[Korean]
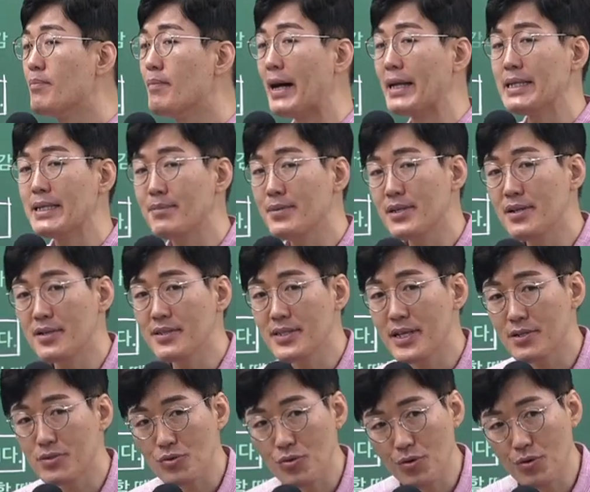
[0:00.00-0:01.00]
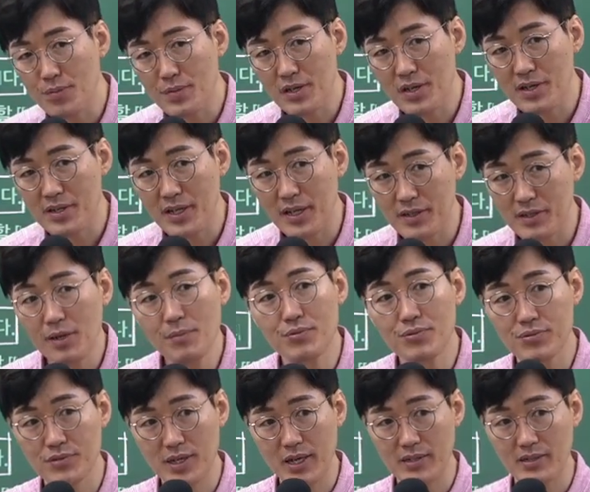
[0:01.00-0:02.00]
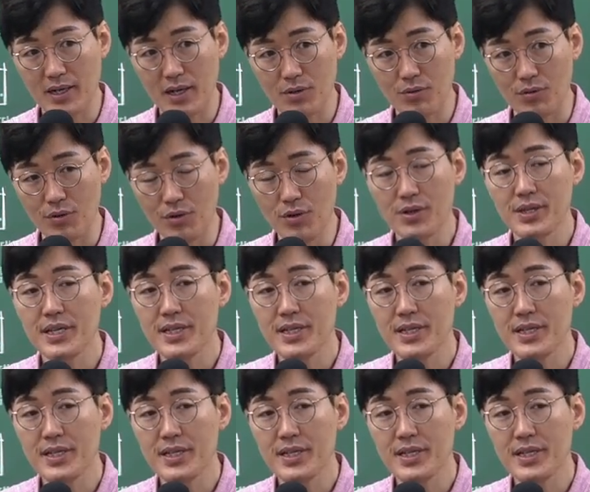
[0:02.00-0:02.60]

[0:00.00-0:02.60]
많이 빌렸냐 조금 빌렸냐는 건 불가능하고